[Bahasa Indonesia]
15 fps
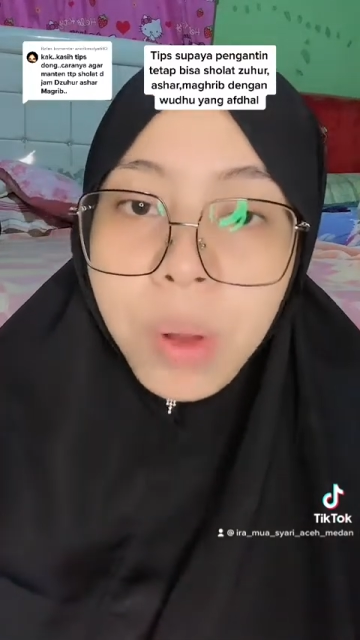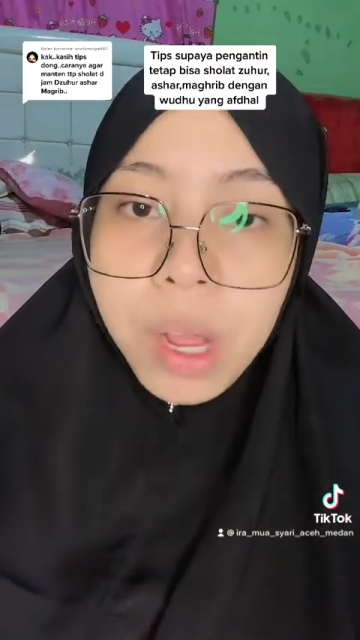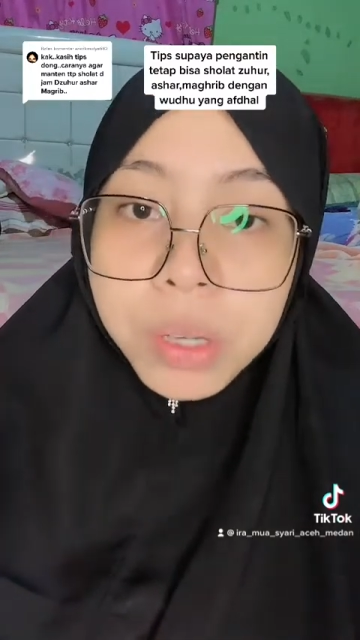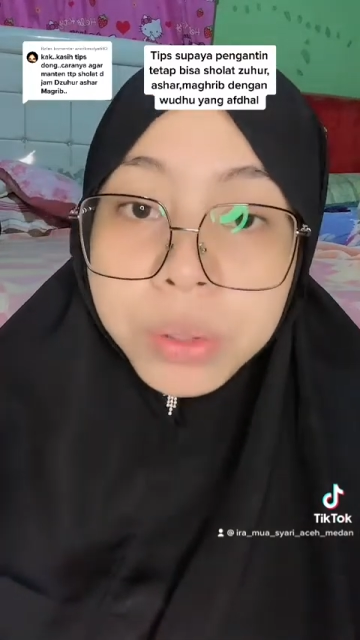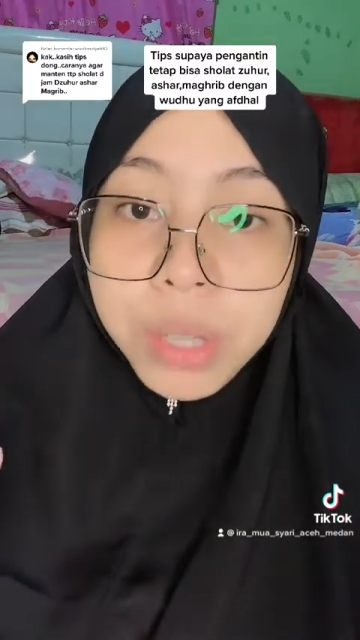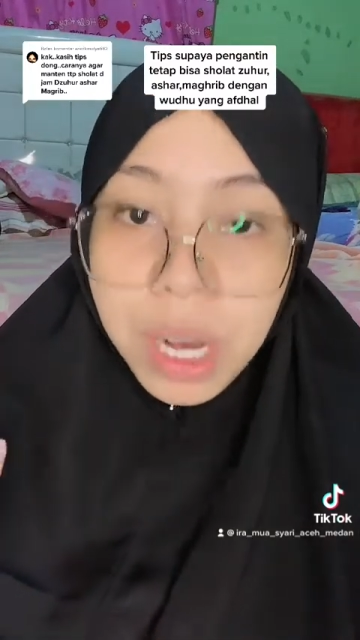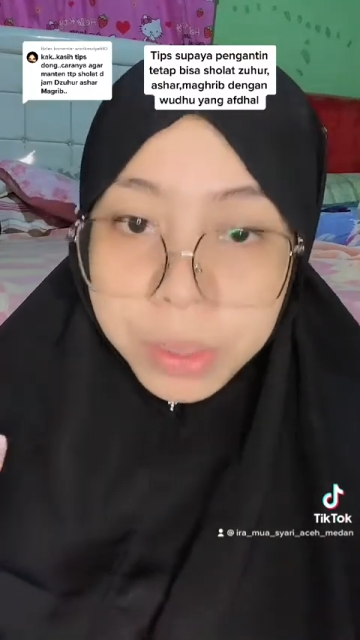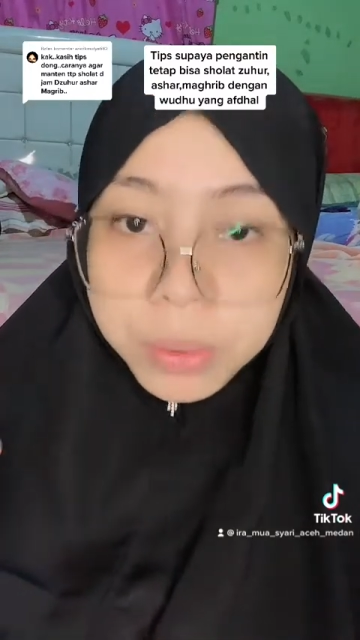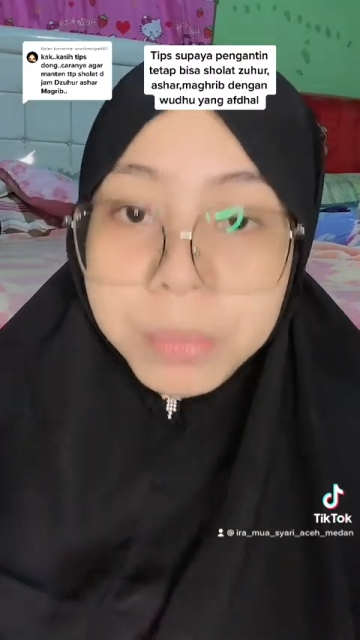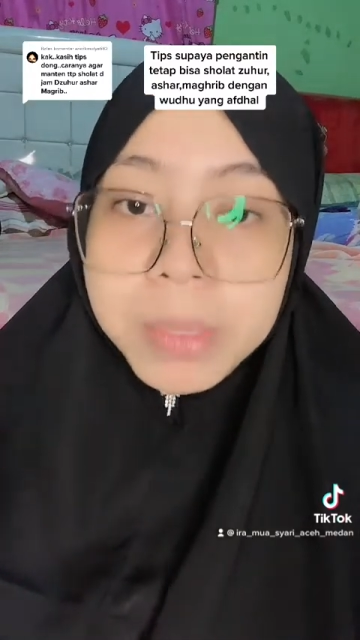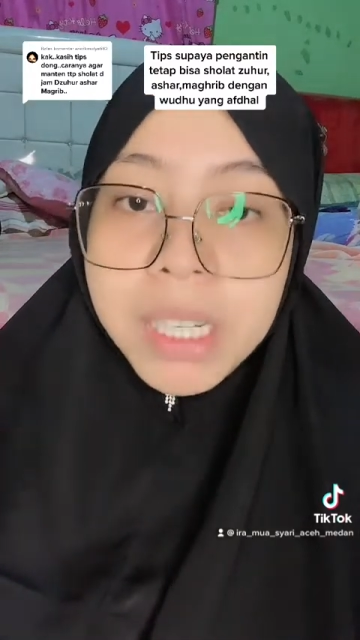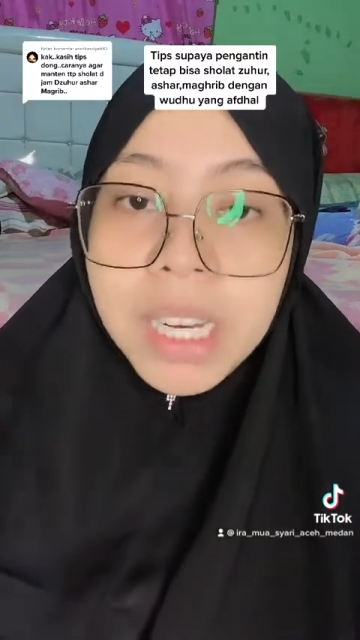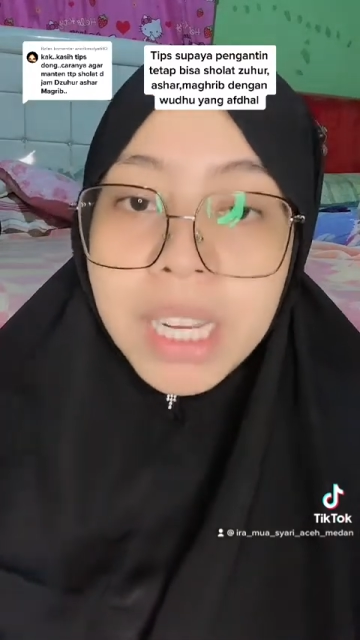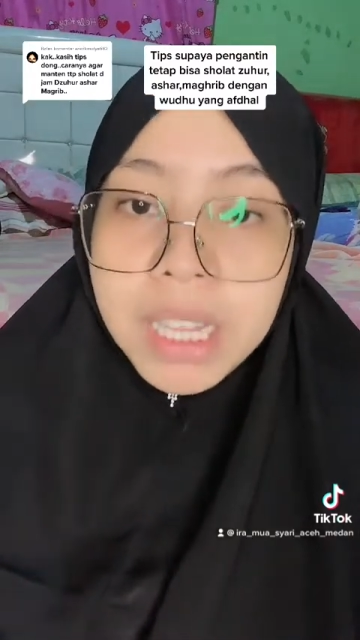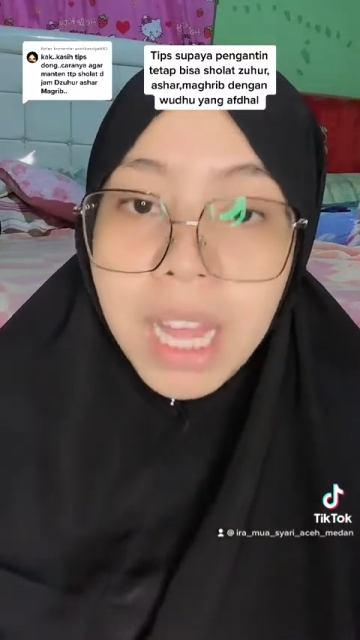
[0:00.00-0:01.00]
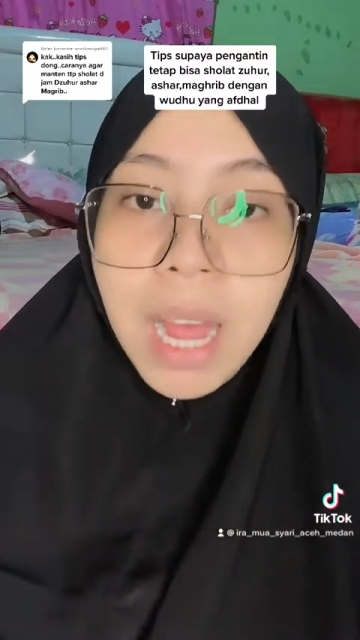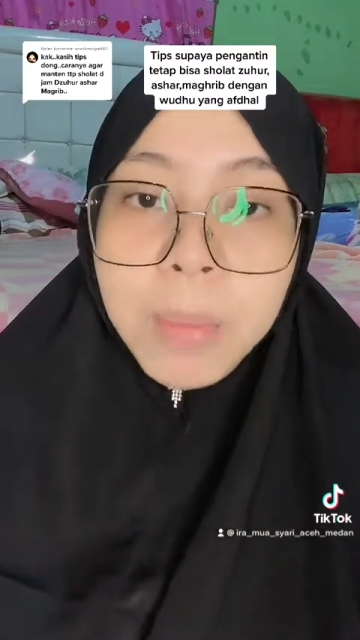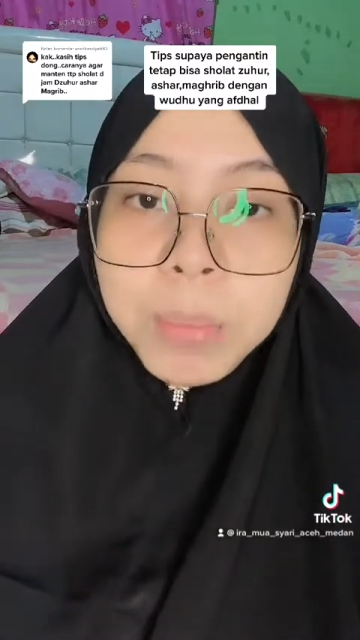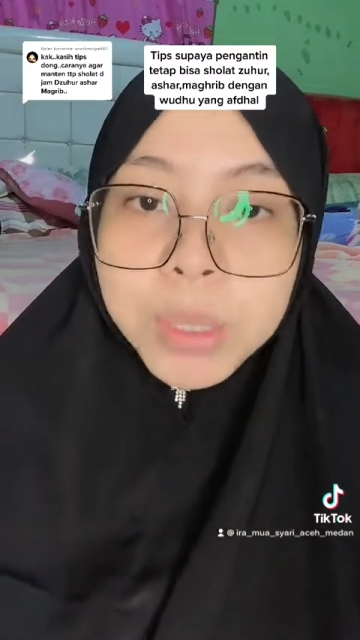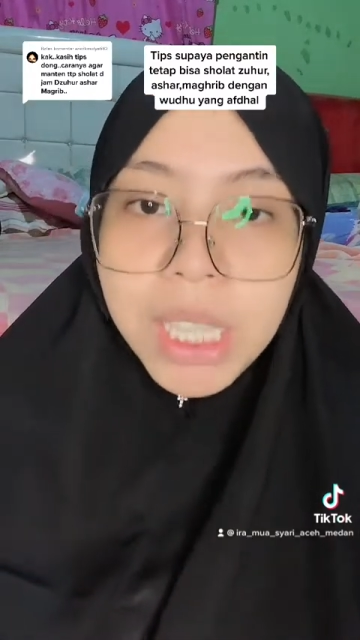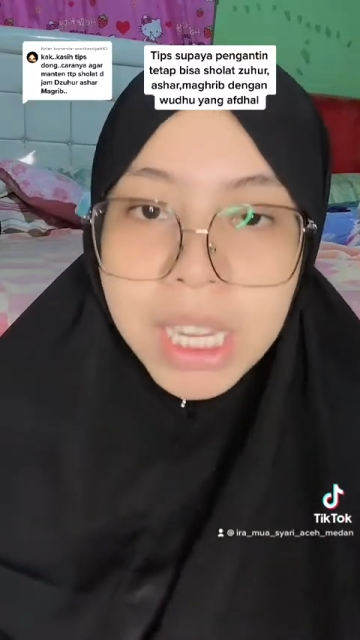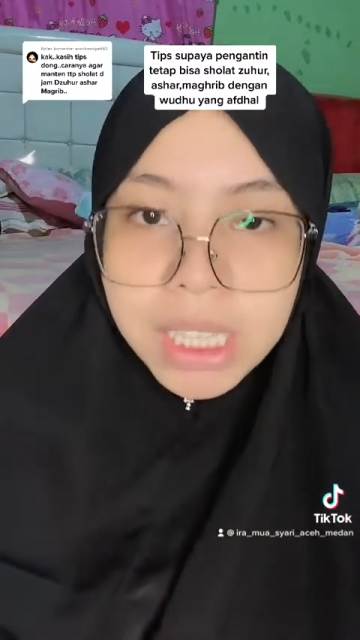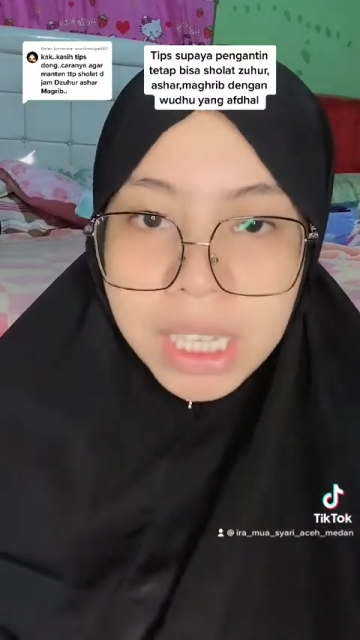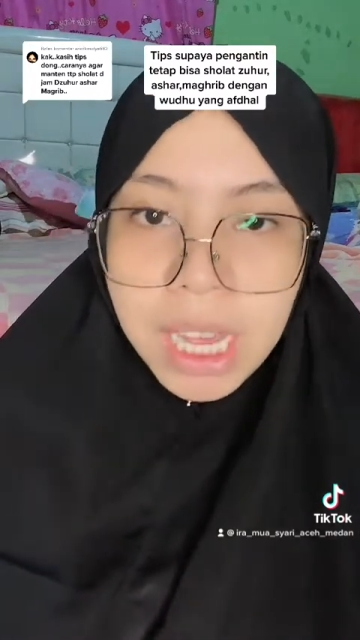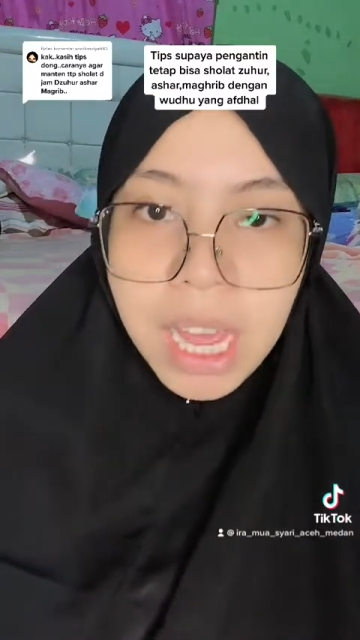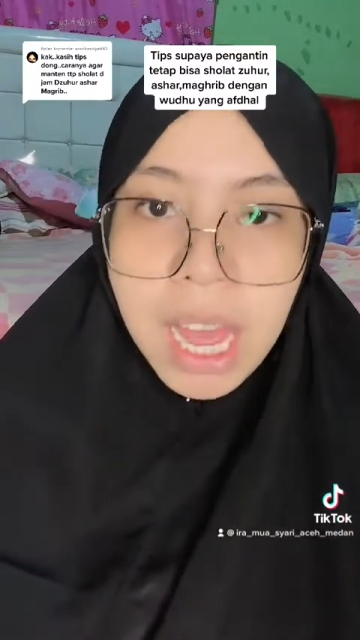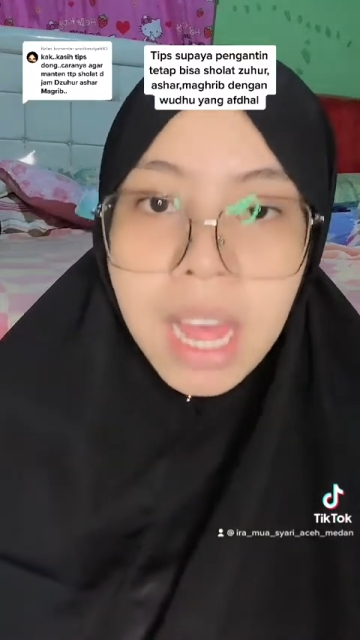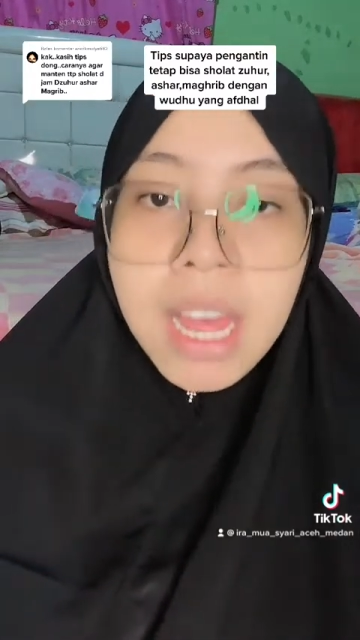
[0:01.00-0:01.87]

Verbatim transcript: ragu-ragu mending kita hapus aja ya.